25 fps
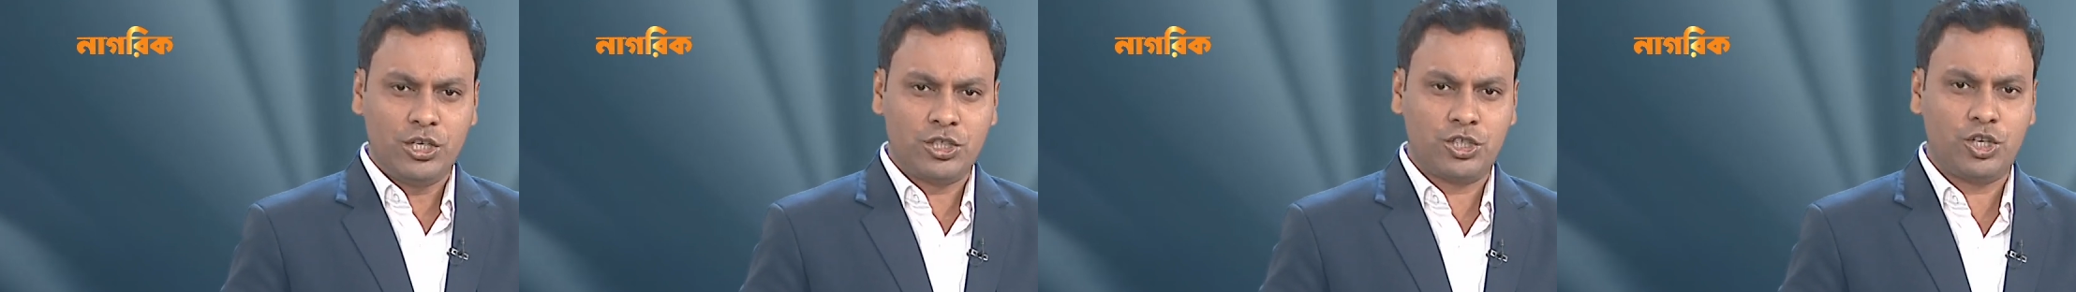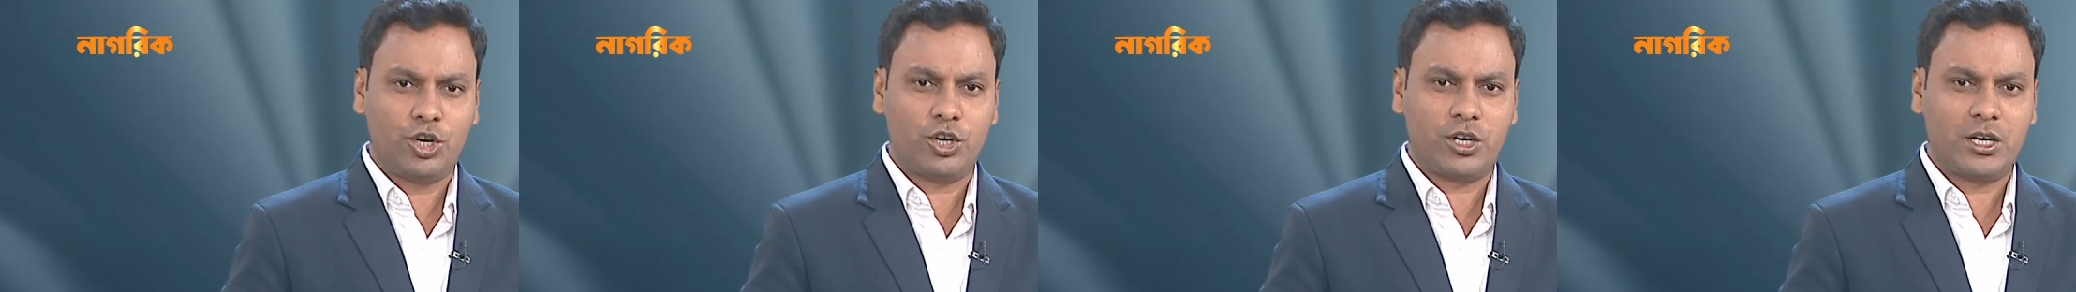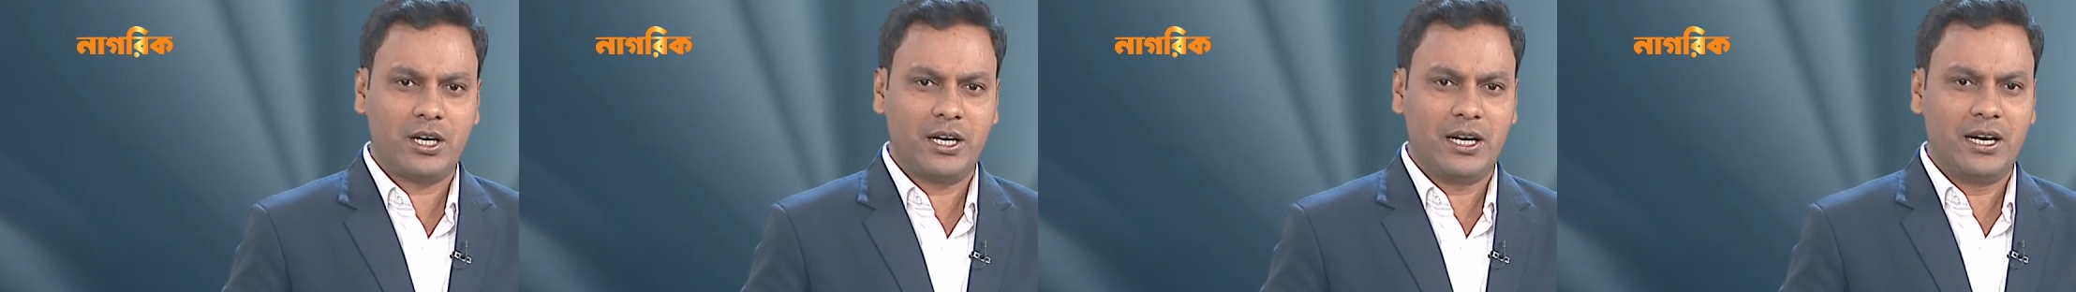
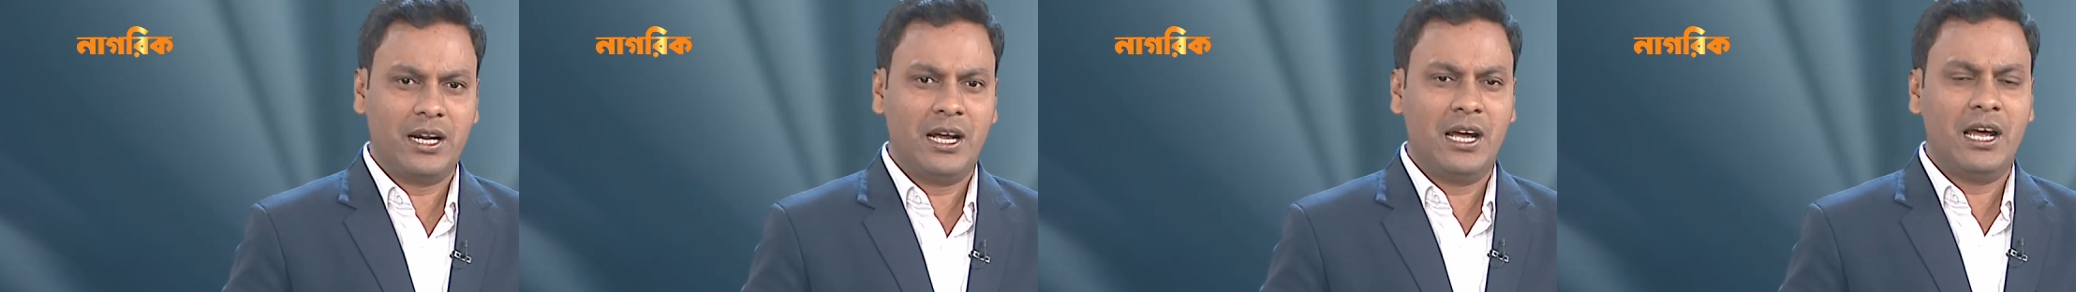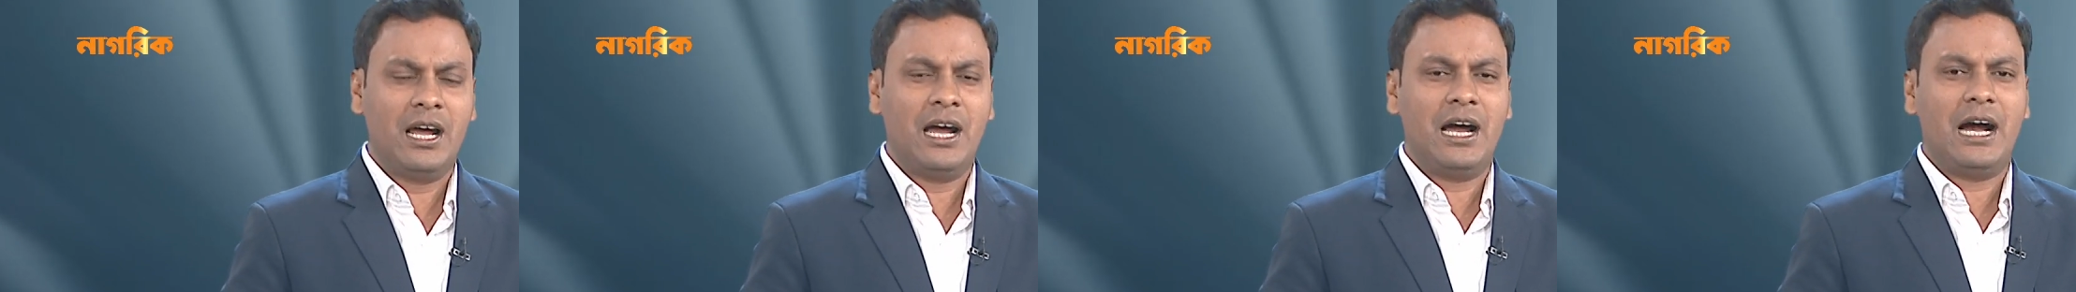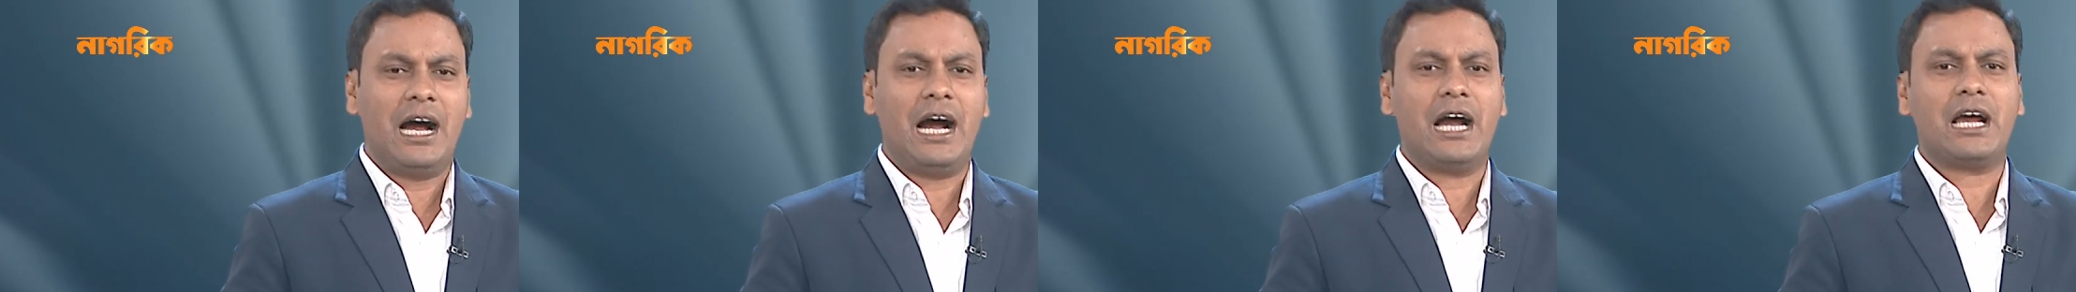সরকার
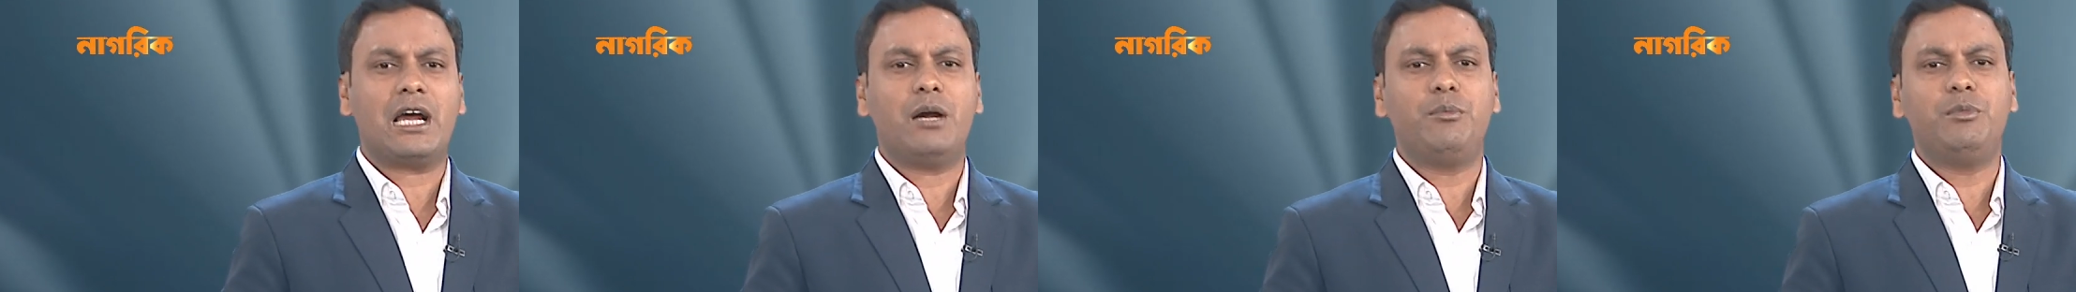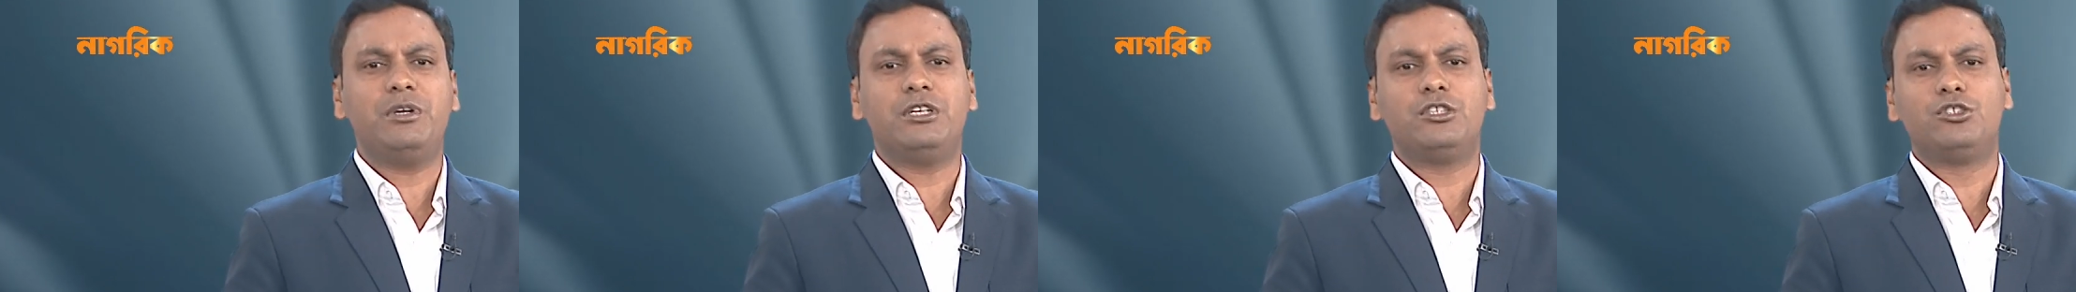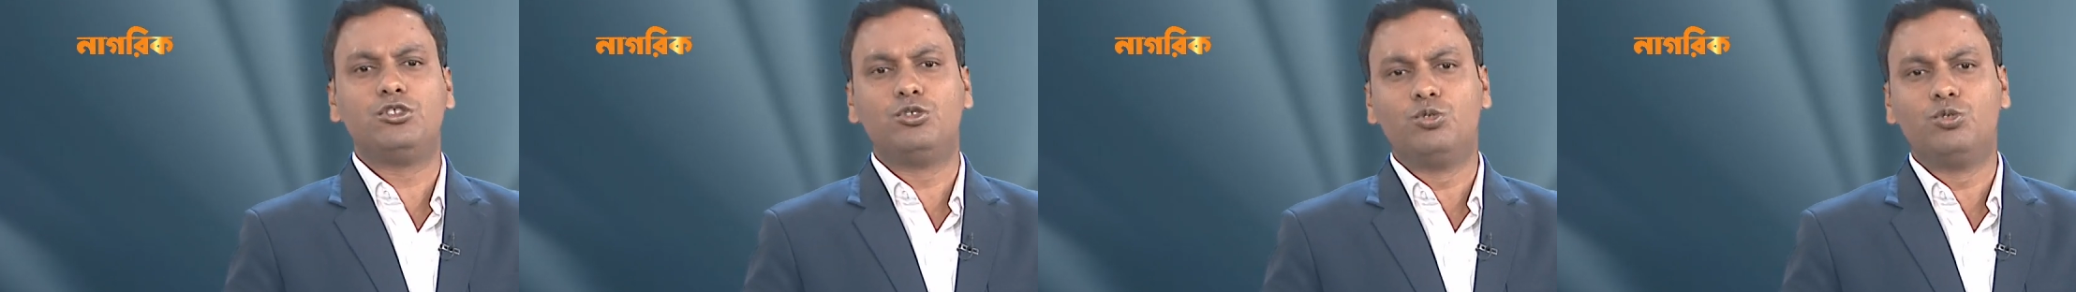আগামী